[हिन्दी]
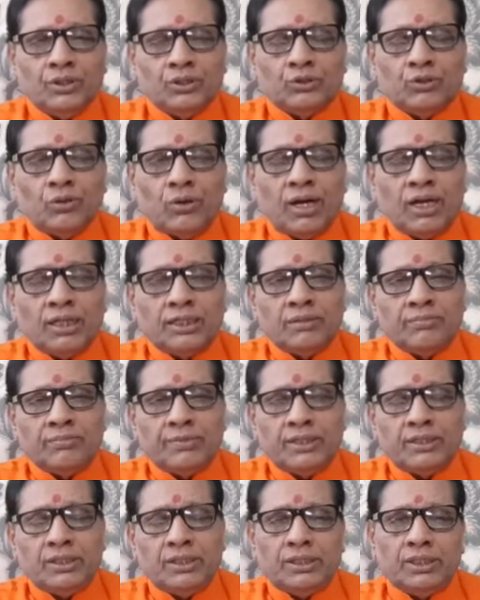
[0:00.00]
तो आज हम
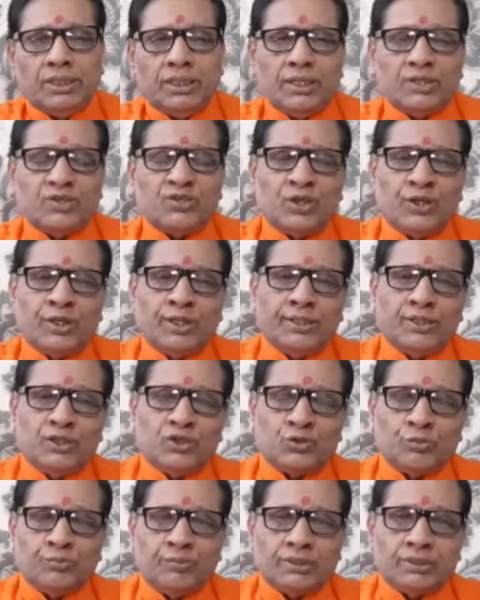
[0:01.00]
ऐसे
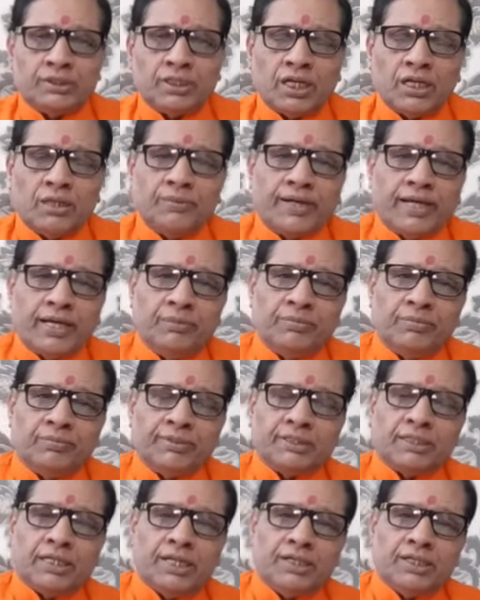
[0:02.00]
इस मंत्र के बारे में
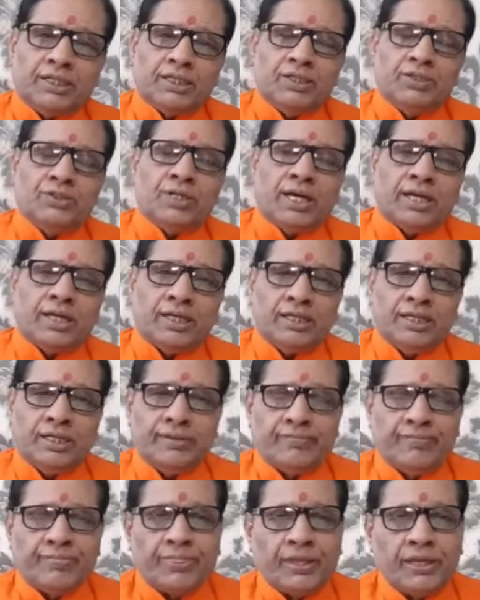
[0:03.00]
बताने के लिए जा रहे
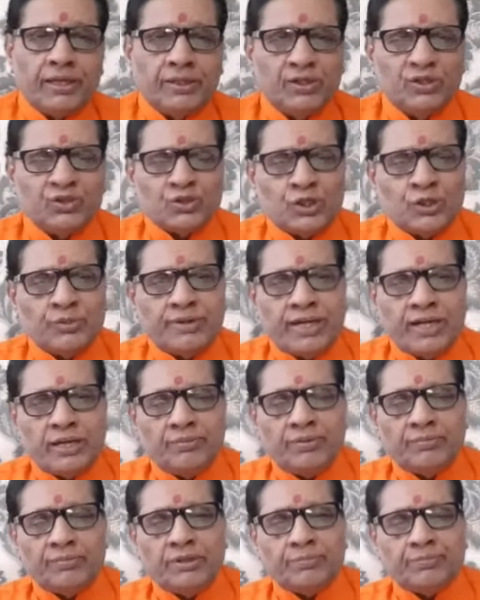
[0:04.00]
हैं इसके बारे
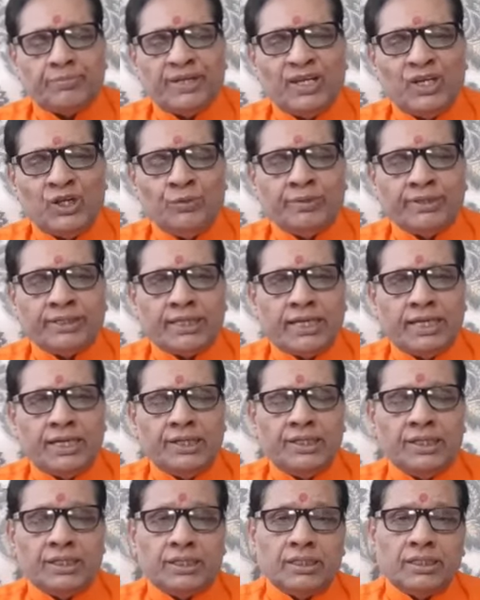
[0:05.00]
में हमने पहले ही बताया
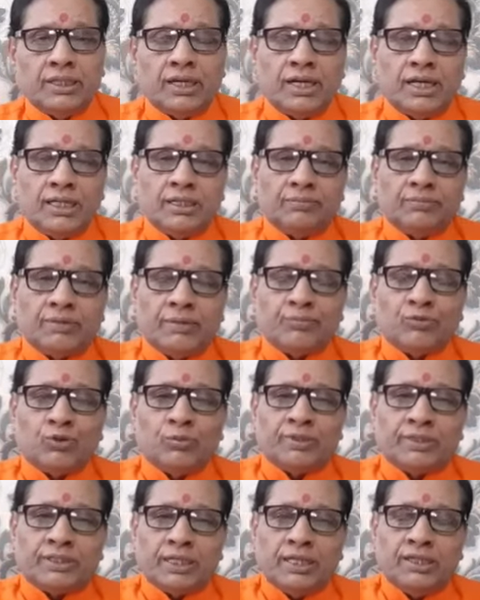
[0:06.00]
लेकिन आज हम आपको
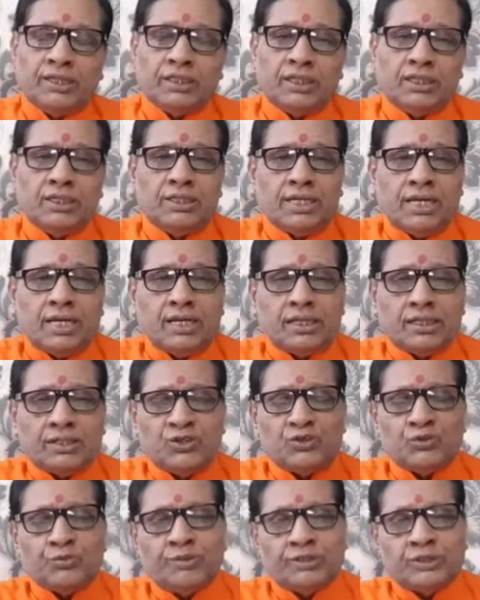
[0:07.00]
बताने के लिए जा रहे हैं
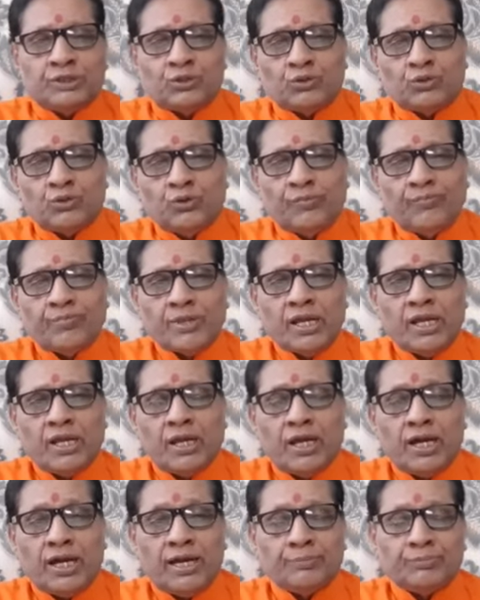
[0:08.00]
कि इस मंत्र को
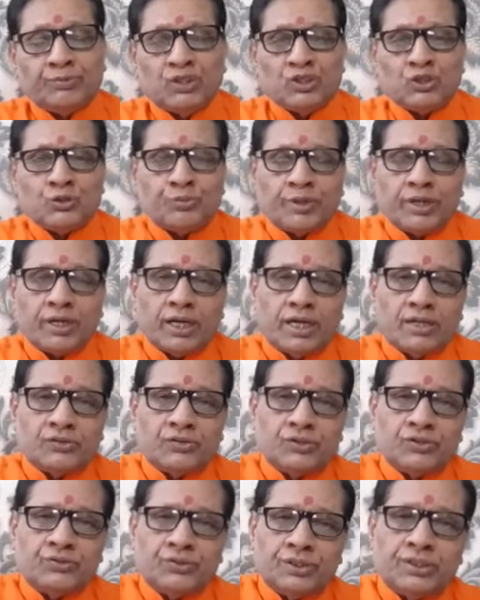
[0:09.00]
आप किस प्रकार
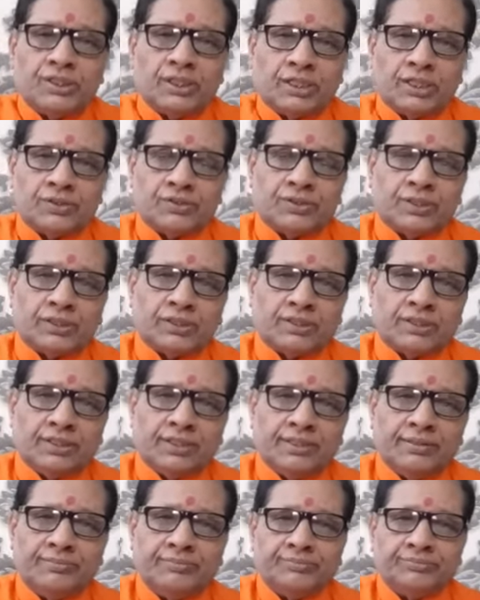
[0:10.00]
से सिद्ध कर सकते
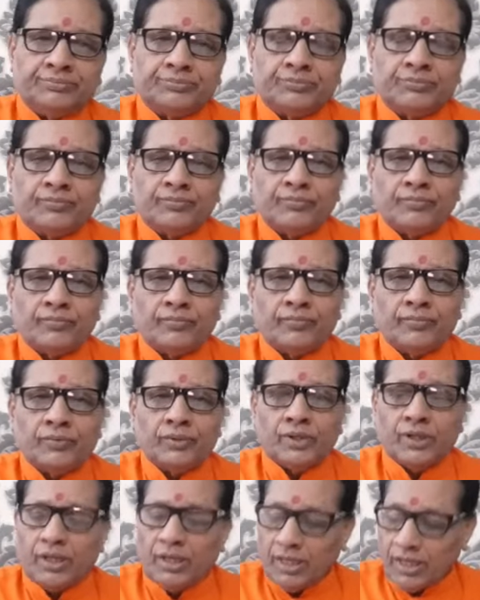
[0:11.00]
हैं
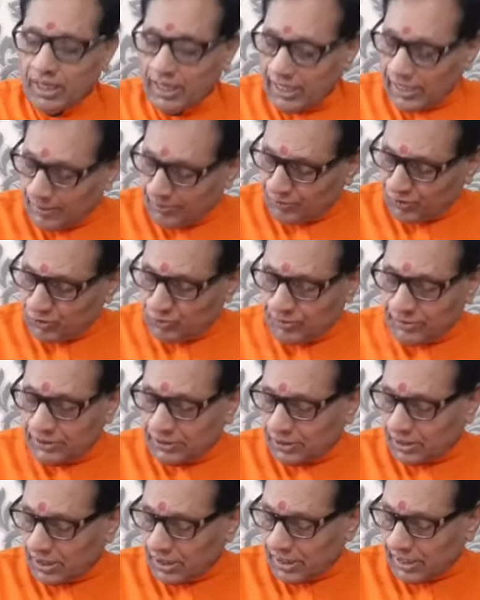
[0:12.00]
आप इस
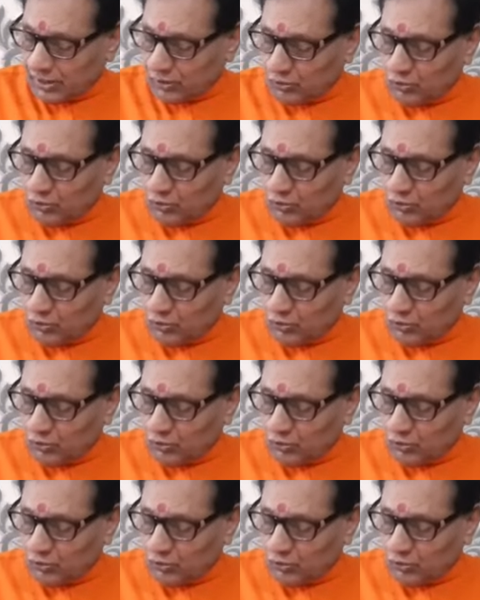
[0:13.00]
मंत्र का